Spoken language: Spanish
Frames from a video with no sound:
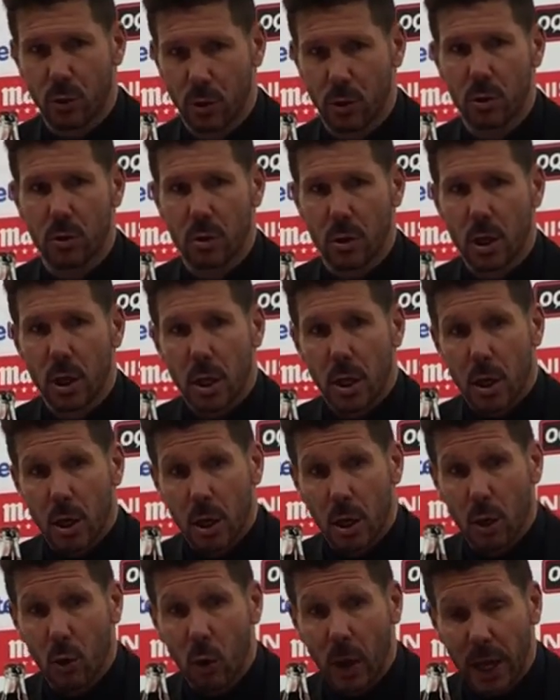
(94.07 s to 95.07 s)
estuvo
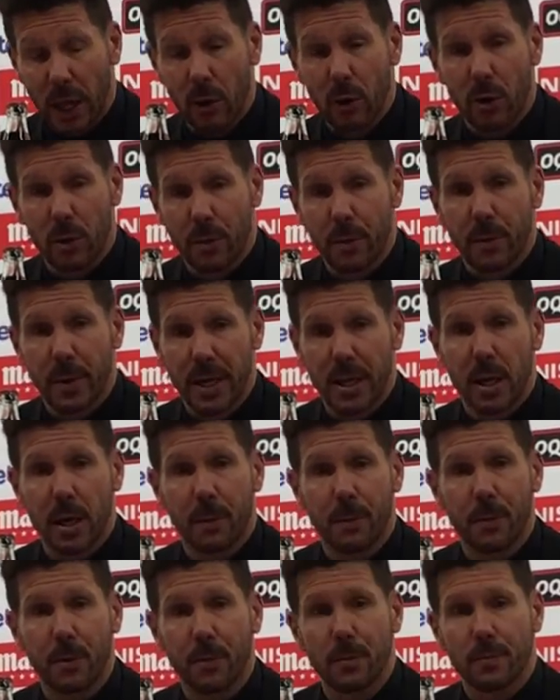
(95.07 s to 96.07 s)
igualado en el
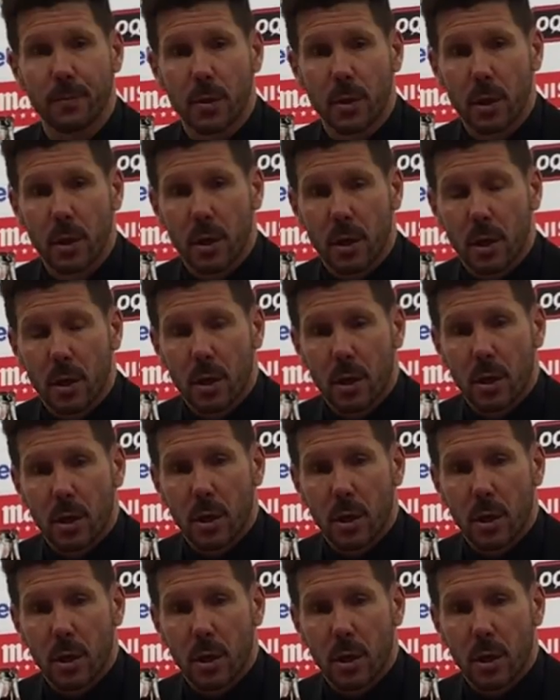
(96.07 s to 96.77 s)
primer tiempo,